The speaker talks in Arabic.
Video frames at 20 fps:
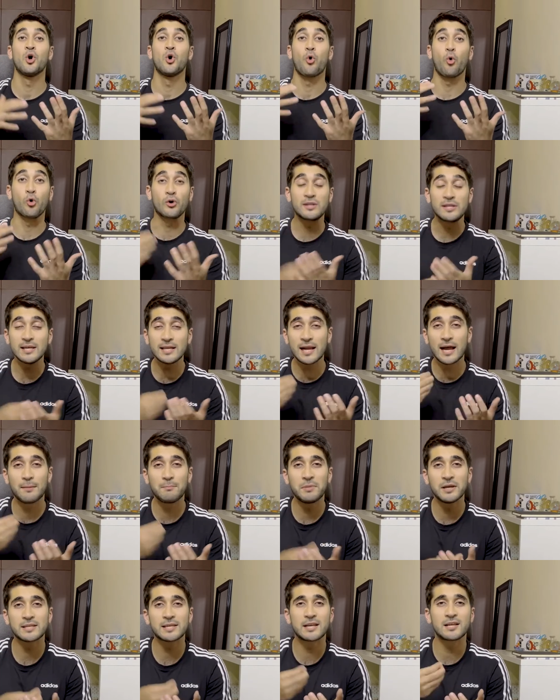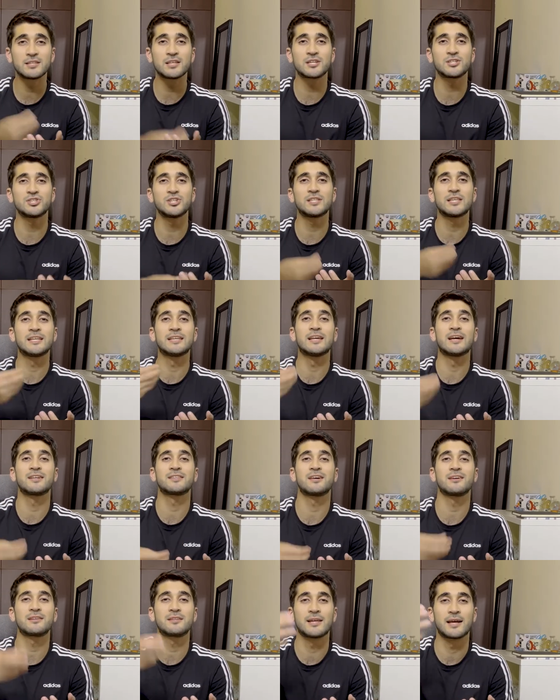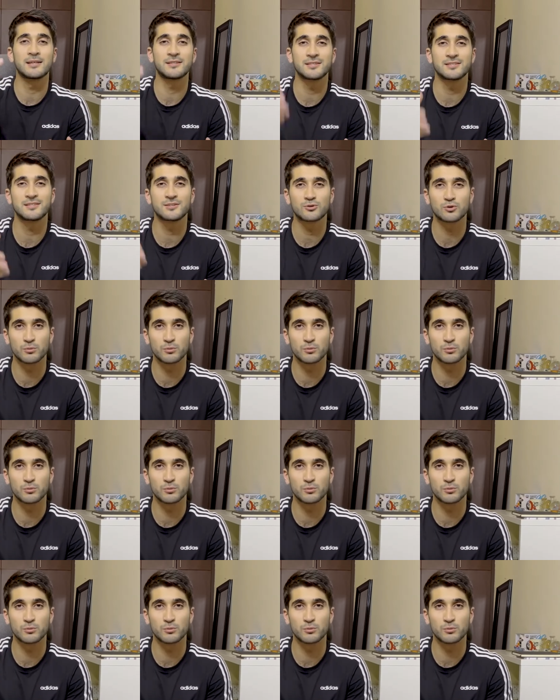وكثير حبيتها لدرجه اني اخترت هندسه